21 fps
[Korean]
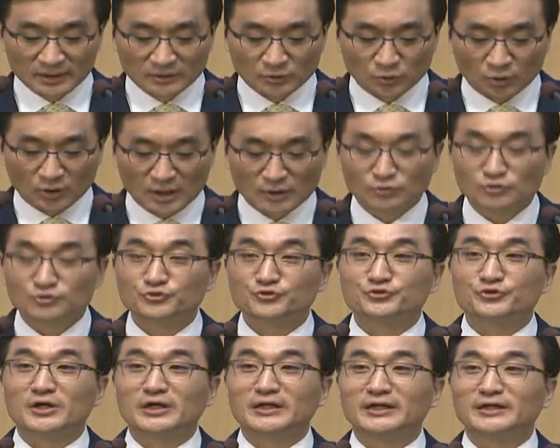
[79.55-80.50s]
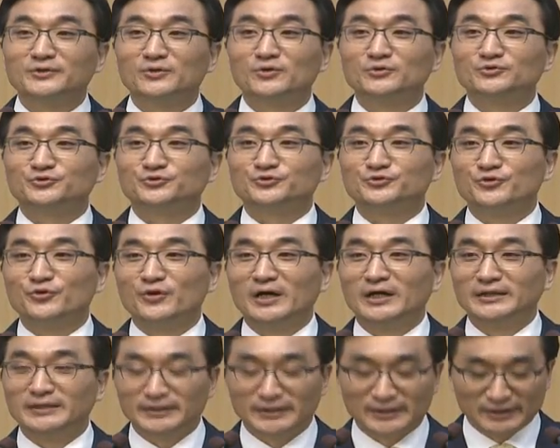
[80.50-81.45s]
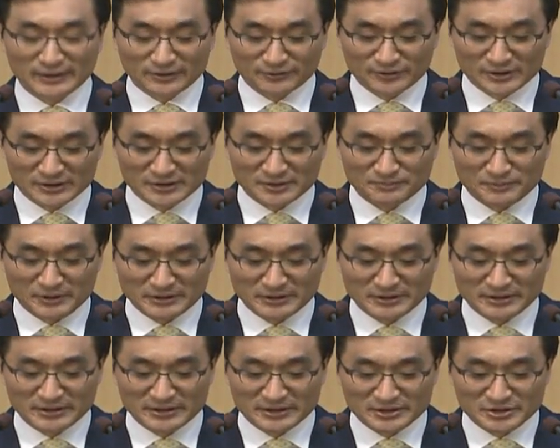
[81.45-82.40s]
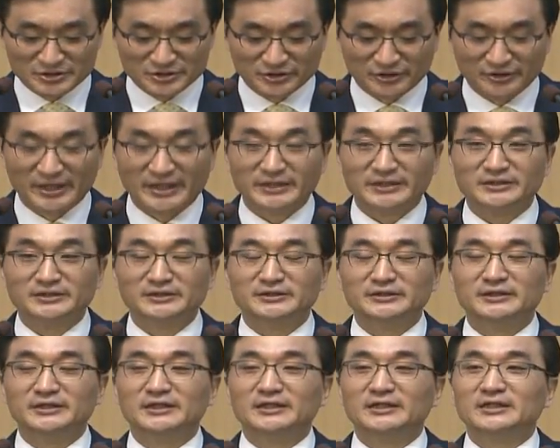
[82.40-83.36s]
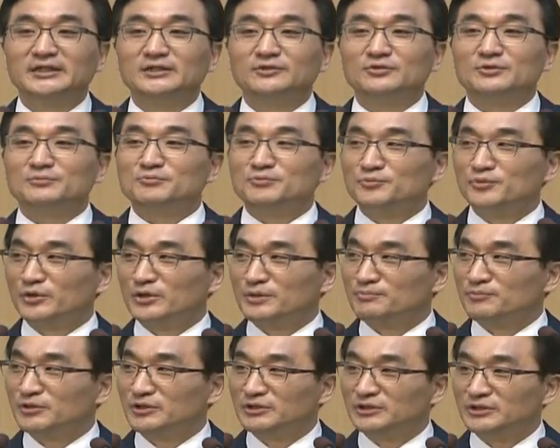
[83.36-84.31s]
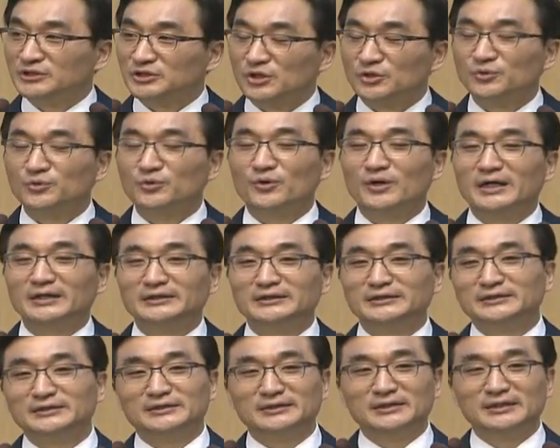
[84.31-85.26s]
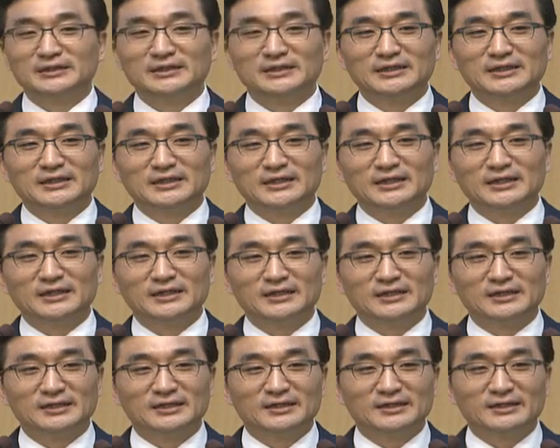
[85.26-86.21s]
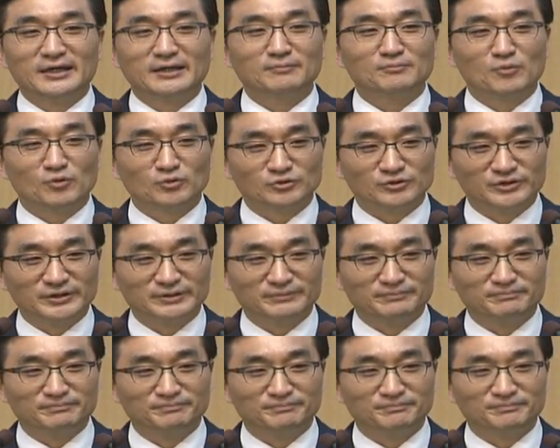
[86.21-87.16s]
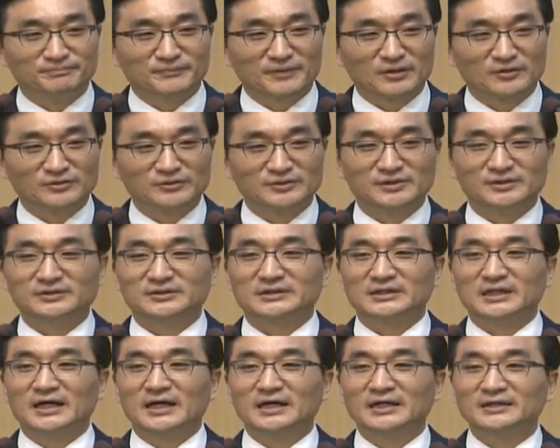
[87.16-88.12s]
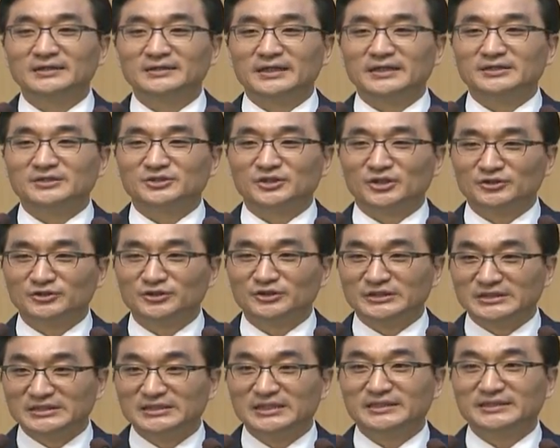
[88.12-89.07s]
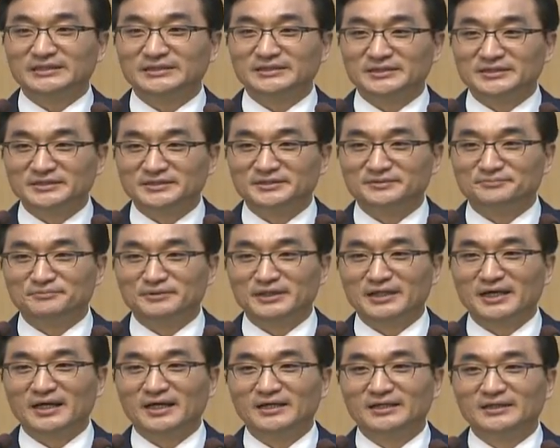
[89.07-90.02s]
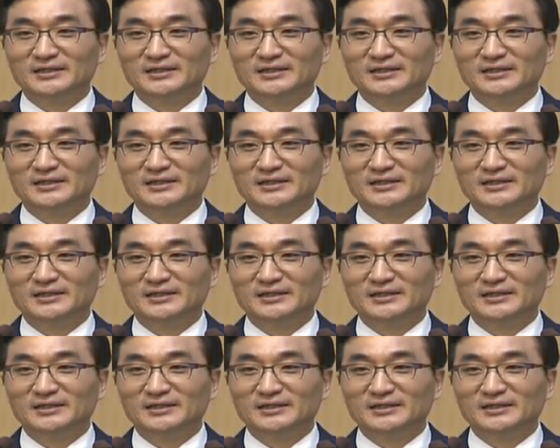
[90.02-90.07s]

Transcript: 돌아오는 주간에도 중요한 우리 집회들이 있죠. 내일은 우리 부모님들을 전도하는 아, 행복드림 콘서트가 내일 저녁 이 자리에서 있습니다.